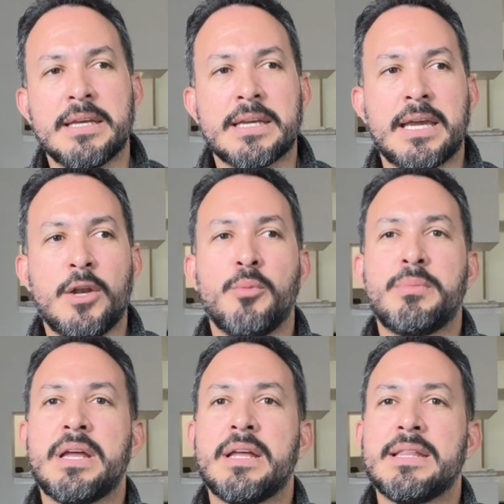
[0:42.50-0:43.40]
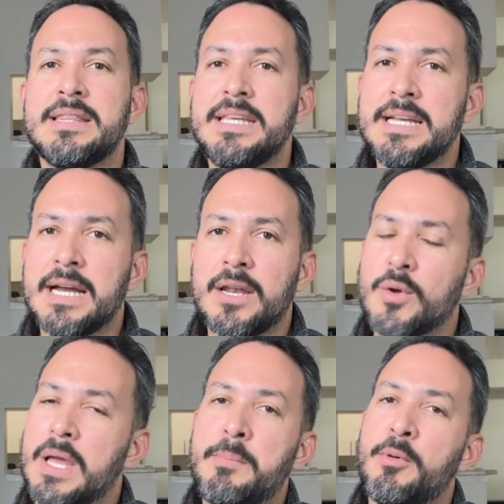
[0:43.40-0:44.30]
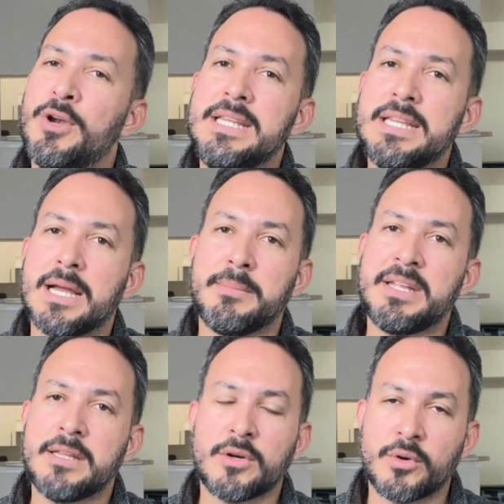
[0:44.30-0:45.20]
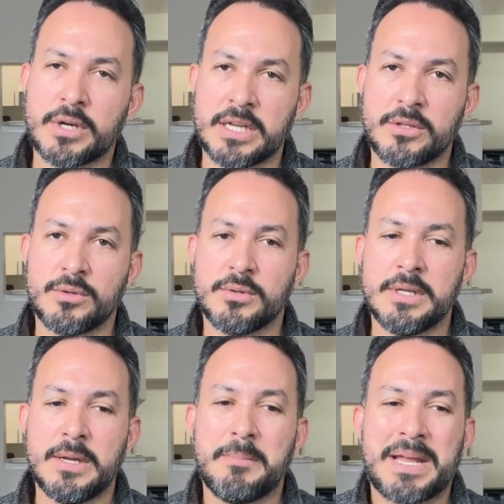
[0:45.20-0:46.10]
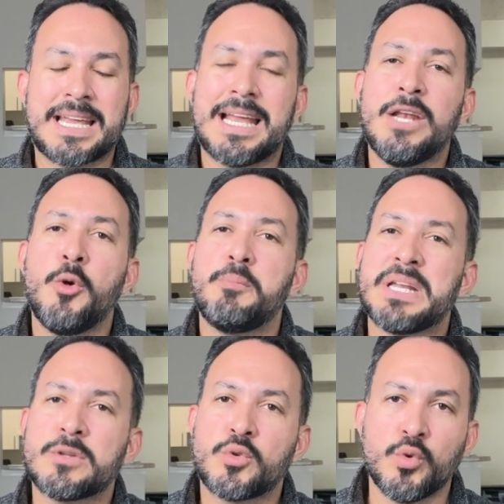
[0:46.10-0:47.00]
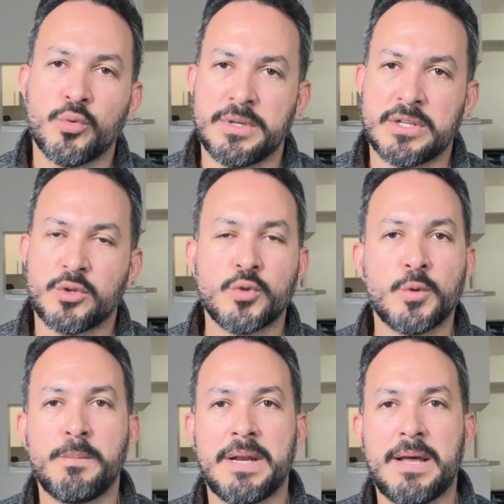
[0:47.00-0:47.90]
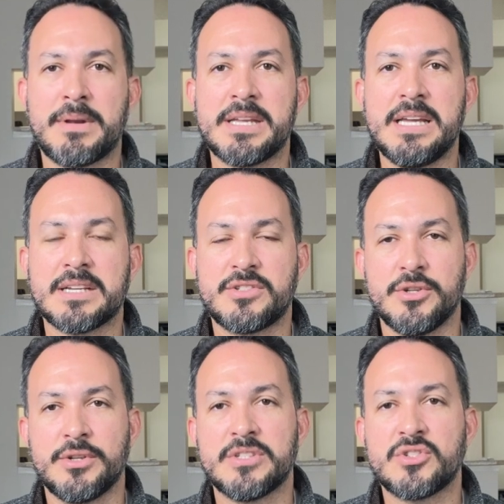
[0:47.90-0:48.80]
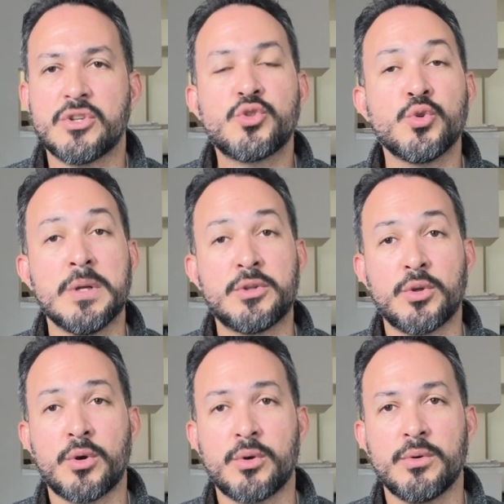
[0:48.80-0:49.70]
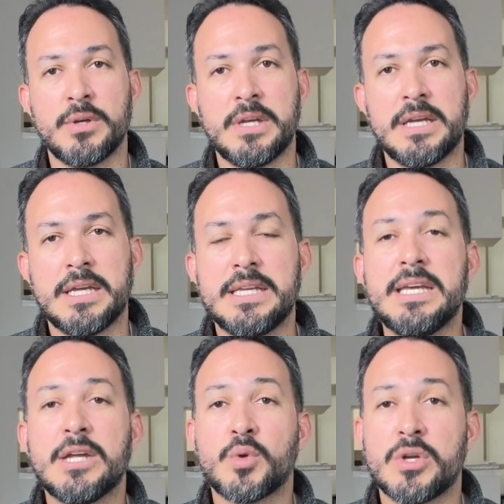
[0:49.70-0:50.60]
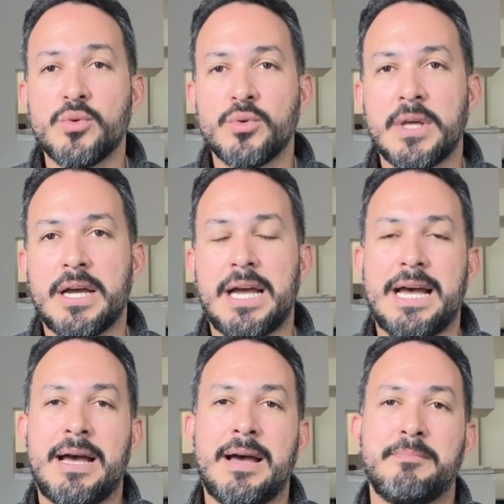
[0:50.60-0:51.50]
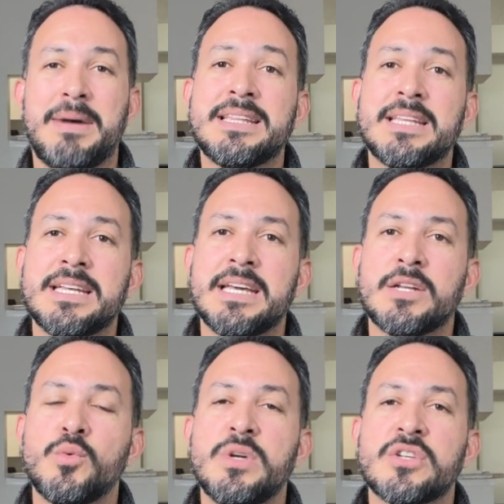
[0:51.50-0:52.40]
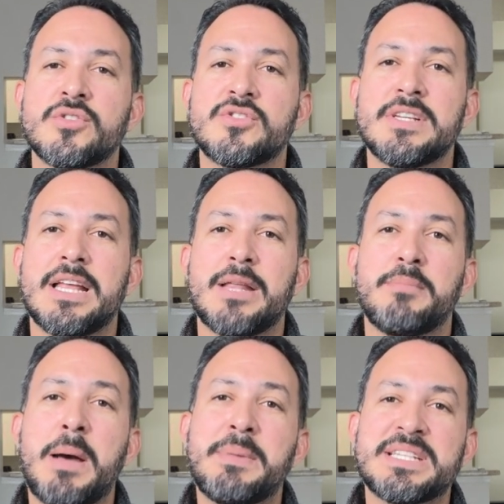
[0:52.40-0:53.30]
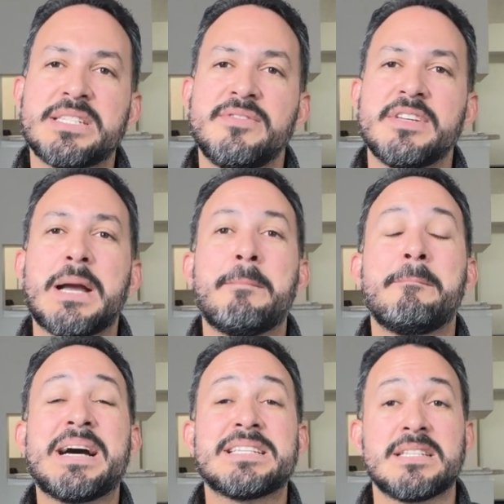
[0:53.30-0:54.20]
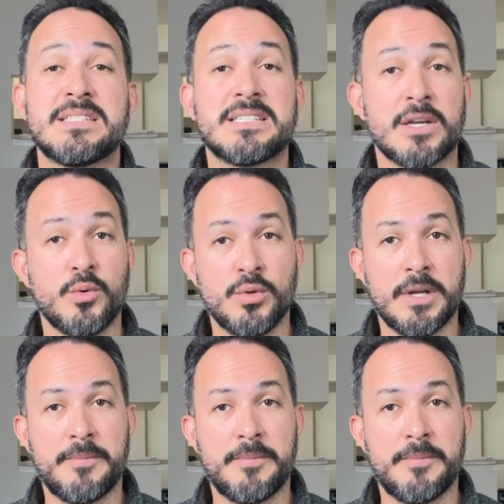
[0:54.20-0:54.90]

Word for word: que el hombre diga lo que es políticamente correcto, para que él no perturbe con sus palabras y acciones su entorno. Y esto ayuda a mantener una sociedad más pacífica, más segura.